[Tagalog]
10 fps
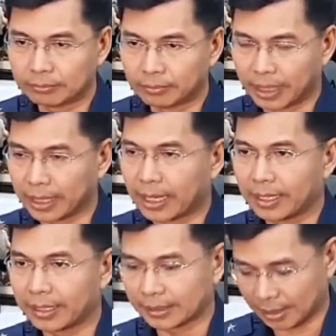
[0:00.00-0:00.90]

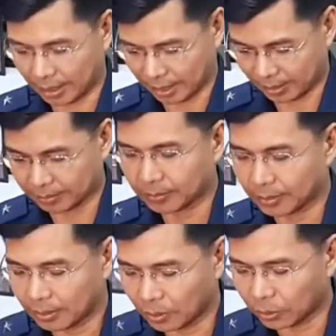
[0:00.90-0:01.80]
manggagaling sa
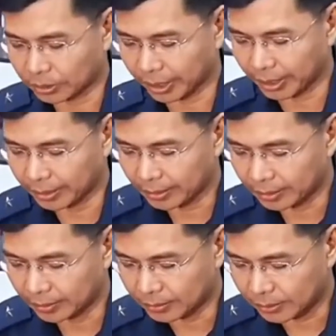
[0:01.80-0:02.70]
korte no?